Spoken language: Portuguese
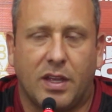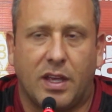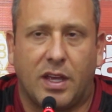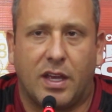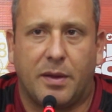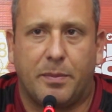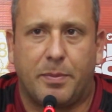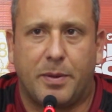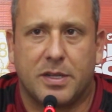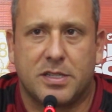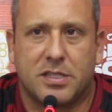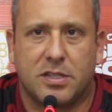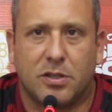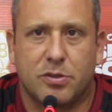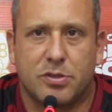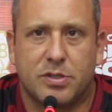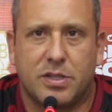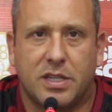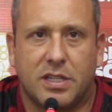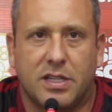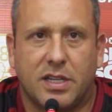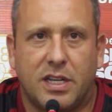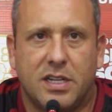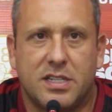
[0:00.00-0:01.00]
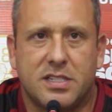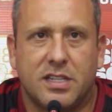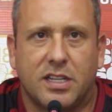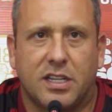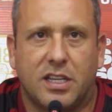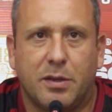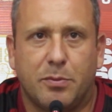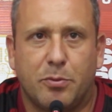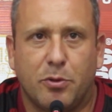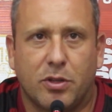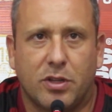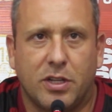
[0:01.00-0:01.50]
é, passar os detalhes
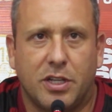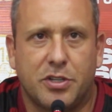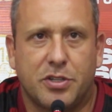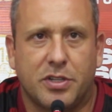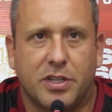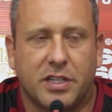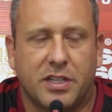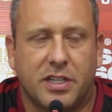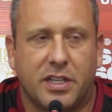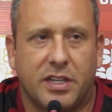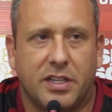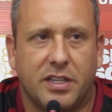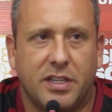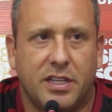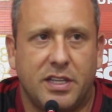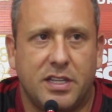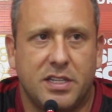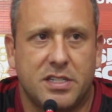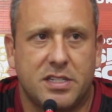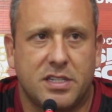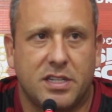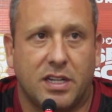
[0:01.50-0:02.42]
aqui para o Atlético Catarinense,